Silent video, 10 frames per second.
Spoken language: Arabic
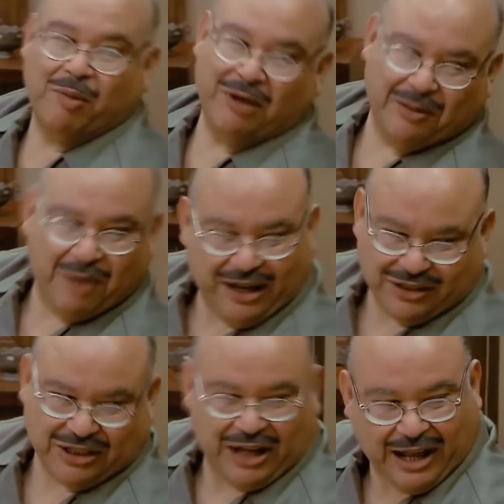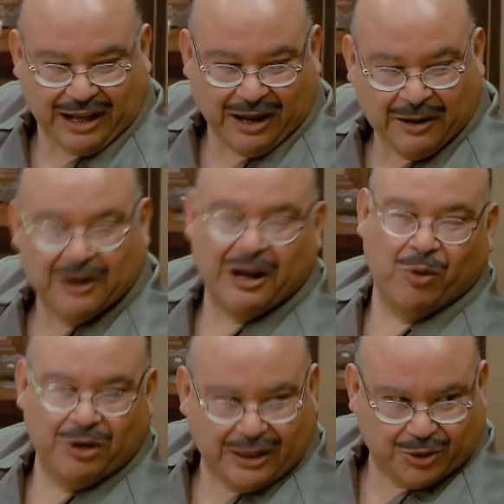ما بالك بقى يا ست الحاجه
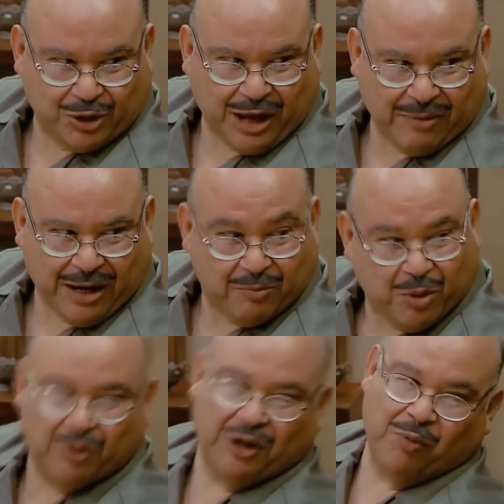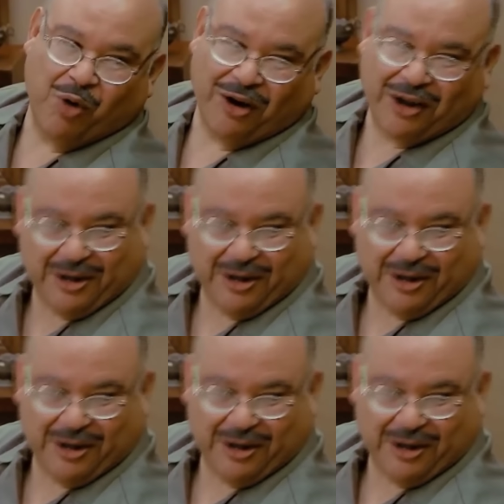لو الناس دول كمان ممكن يبقوا